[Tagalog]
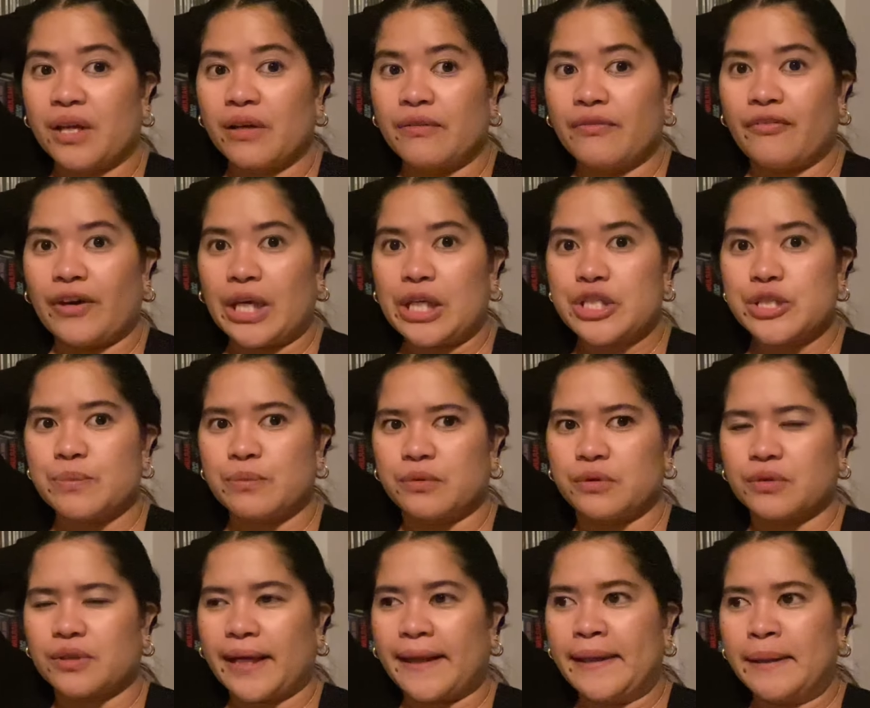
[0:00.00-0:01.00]

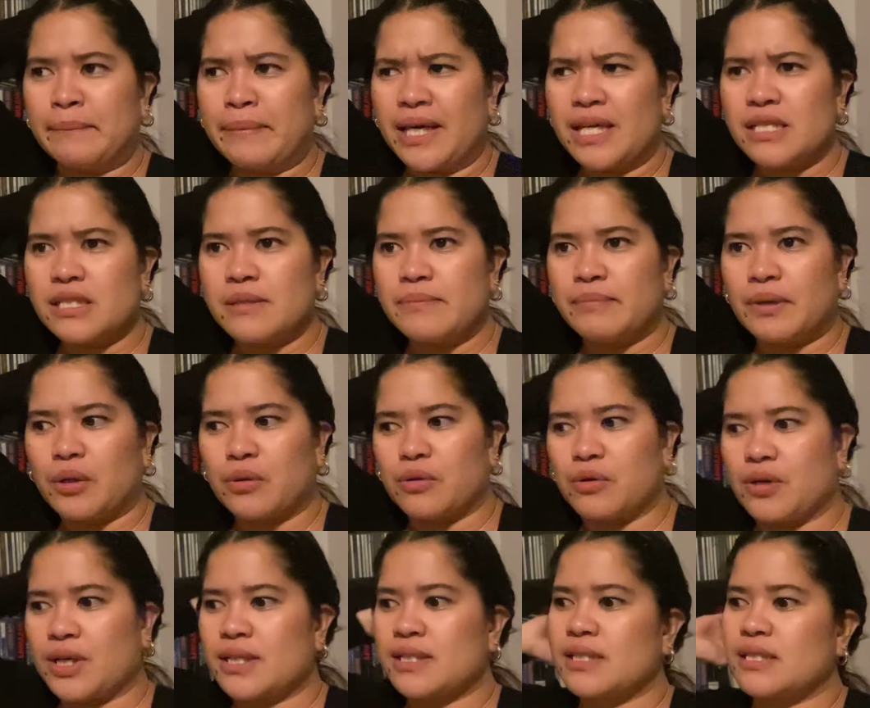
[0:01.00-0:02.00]
Facebook. And napaisip
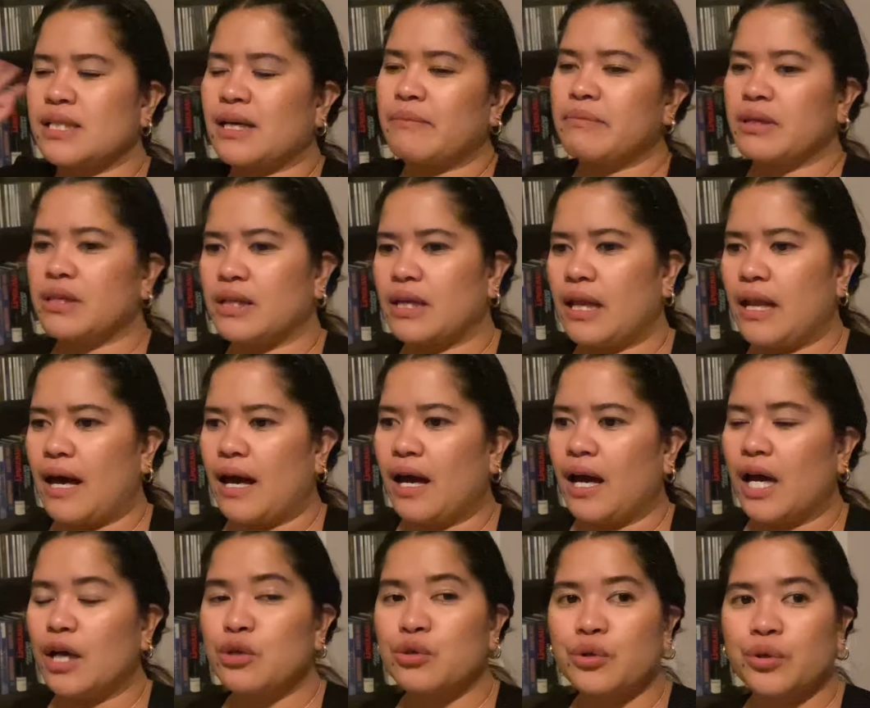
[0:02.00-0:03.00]
ako kasi sabi nila,
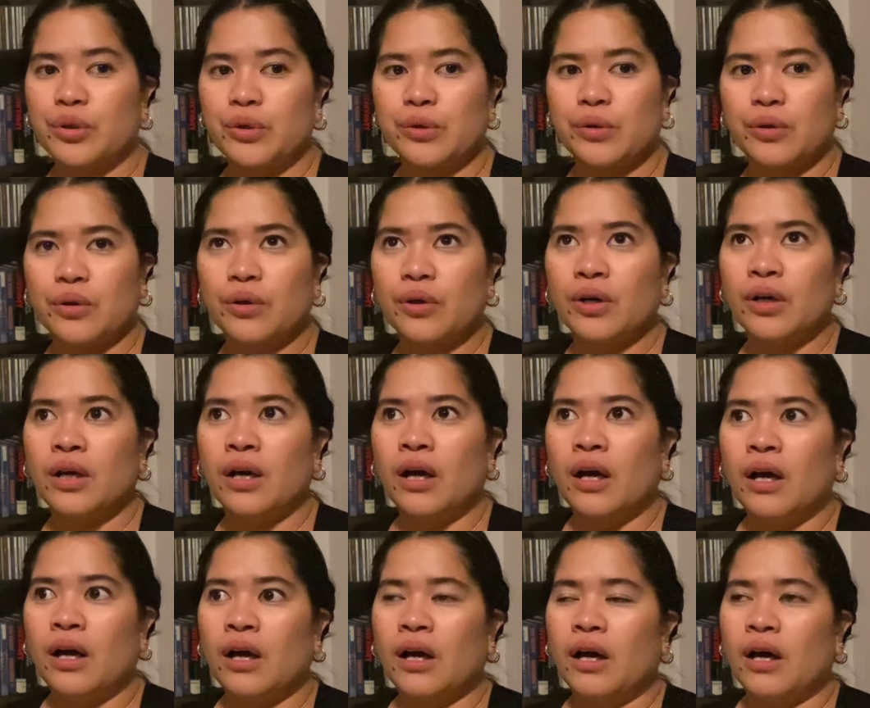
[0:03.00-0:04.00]
ano yung
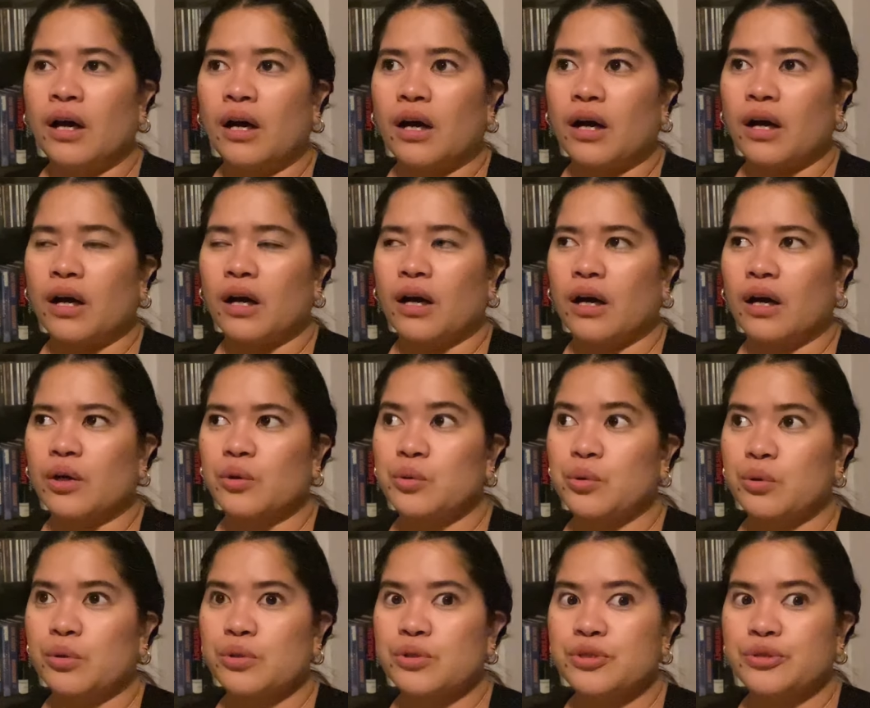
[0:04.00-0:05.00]
uh,
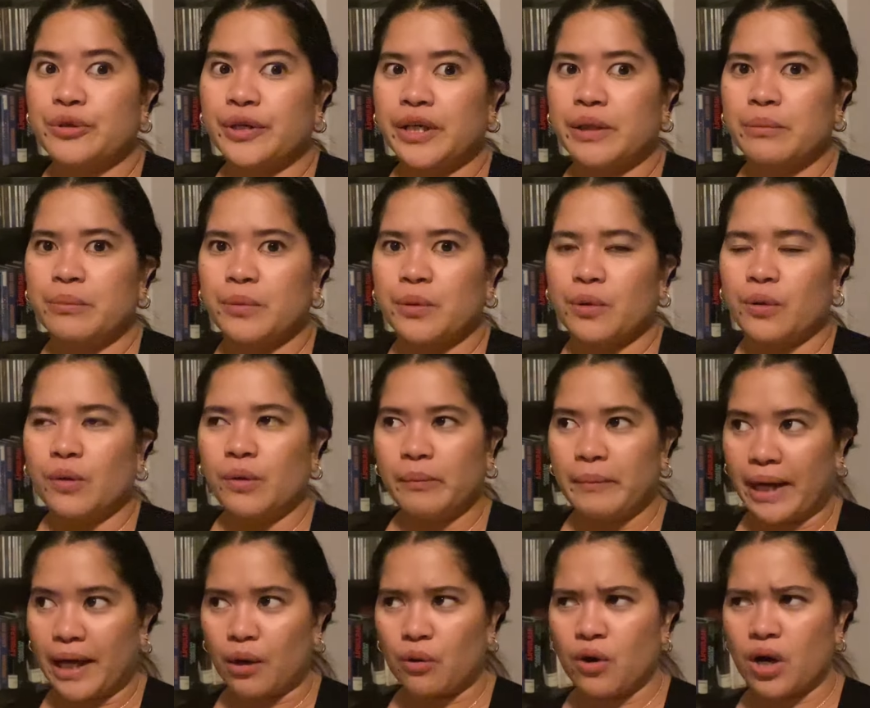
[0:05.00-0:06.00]
gugustuhin mo?
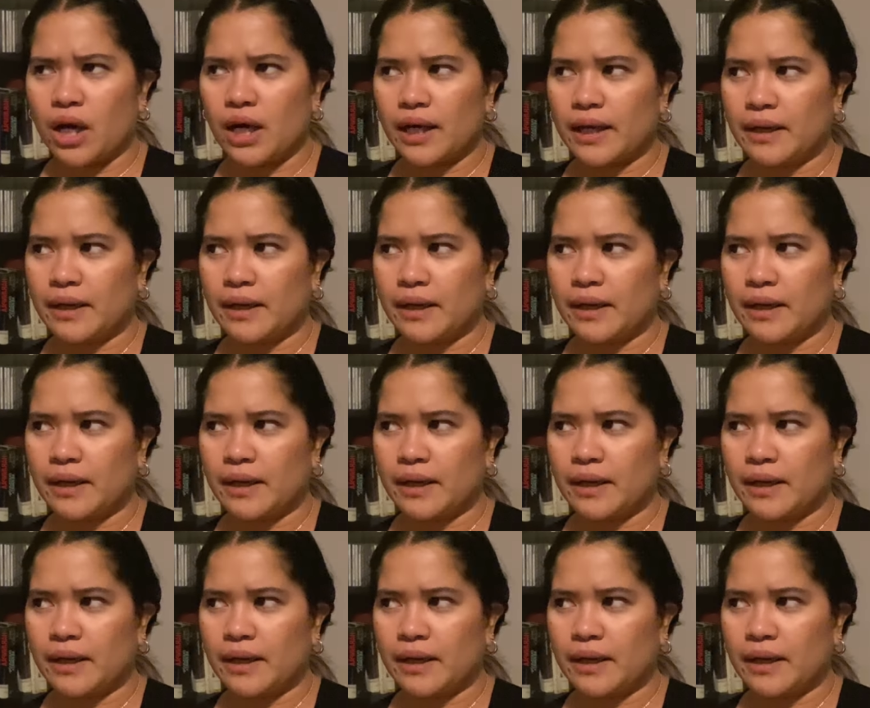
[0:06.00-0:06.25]
Meron kang